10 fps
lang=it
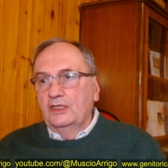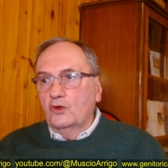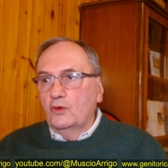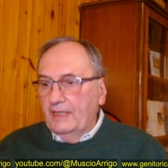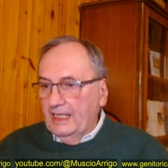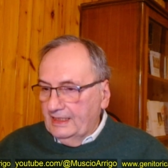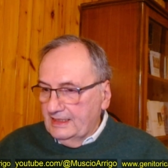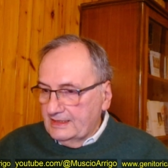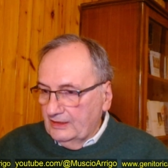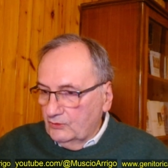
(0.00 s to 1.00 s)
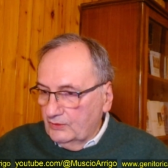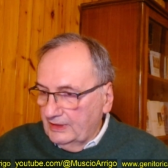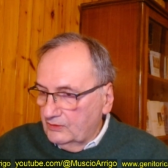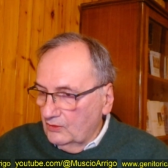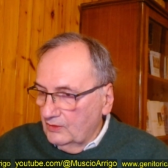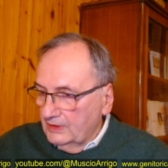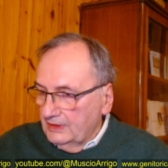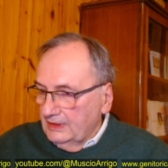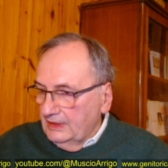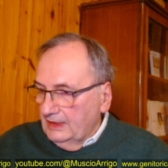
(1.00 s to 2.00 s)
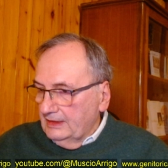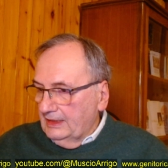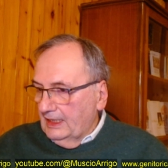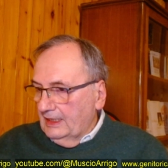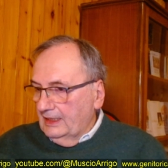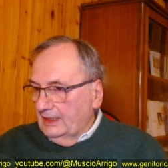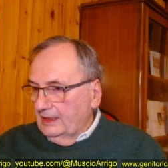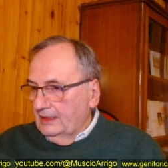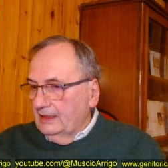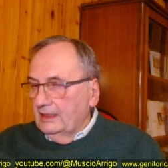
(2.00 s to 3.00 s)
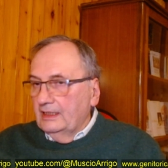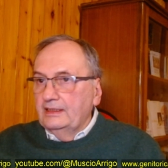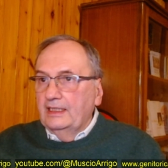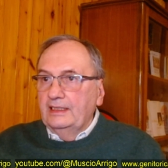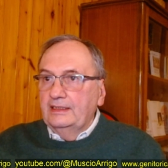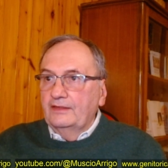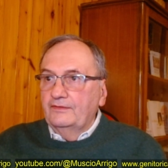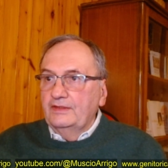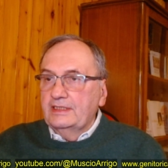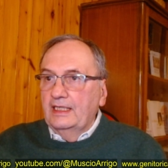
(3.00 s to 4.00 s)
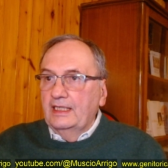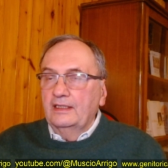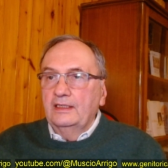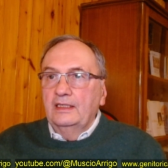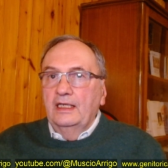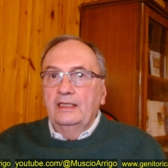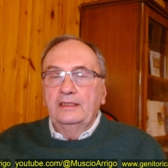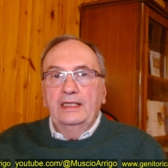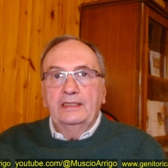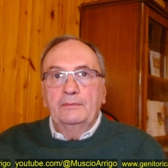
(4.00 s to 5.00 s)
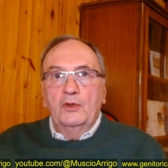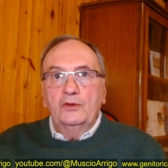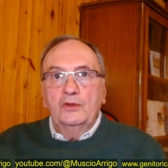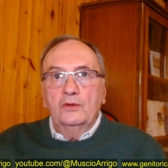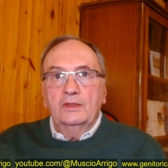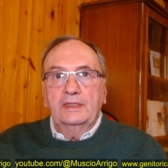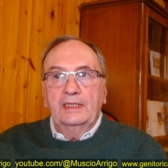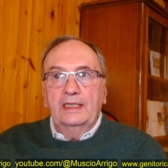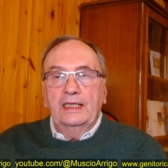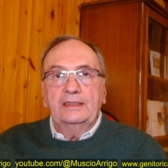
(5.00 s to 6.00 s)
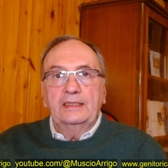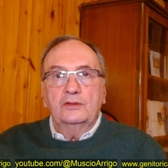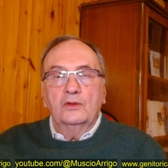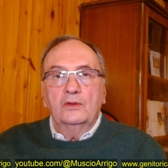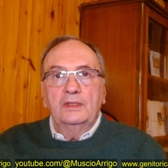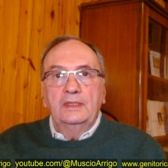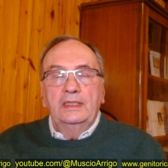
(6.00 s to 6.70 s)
come anche è stato detto dal, nell'intervista nel demonio, che ha detto,